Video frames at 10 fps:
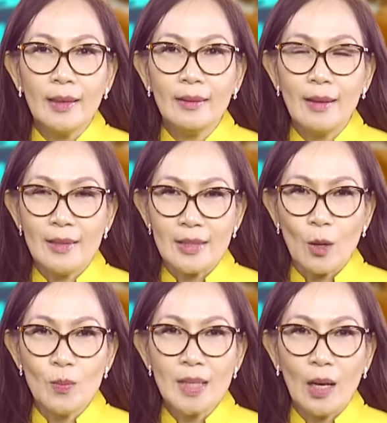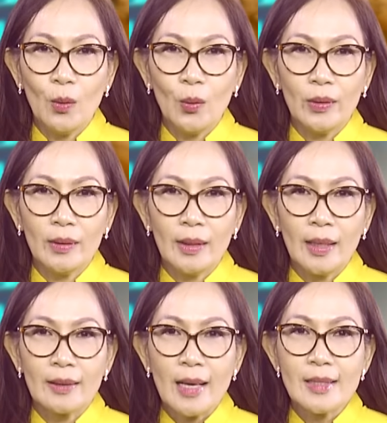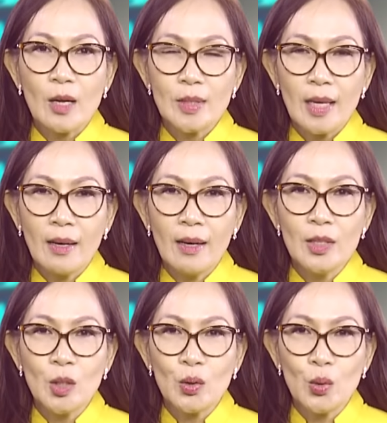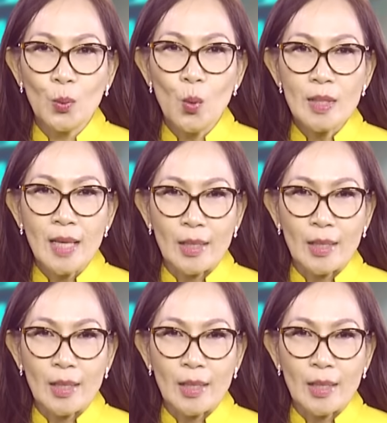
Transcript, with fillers: Tin đời sống xã hội Tại sao xe hơi do Trung Quốc